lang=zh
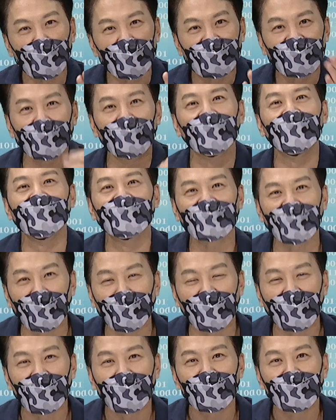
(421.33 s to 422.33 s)
做什么？你知道
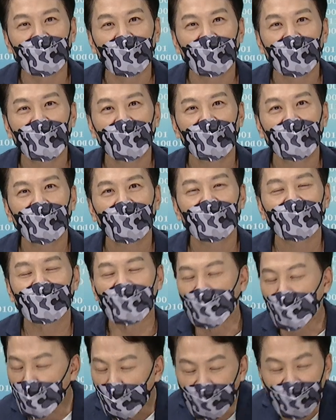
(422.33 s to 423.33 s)
吗？
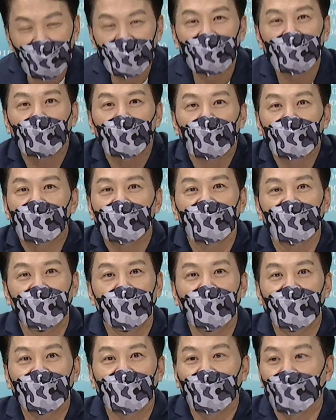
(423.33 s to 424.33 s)
当做就是股市里
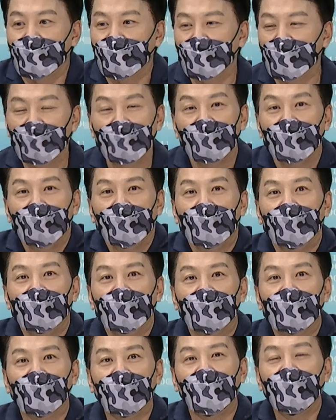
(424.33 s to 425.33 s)
面的
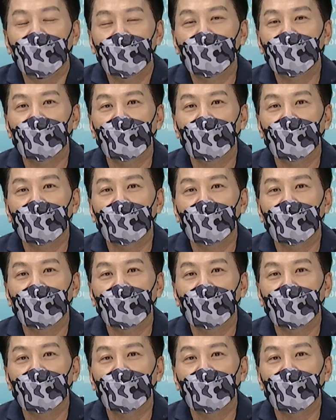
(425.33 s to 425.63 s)
各位，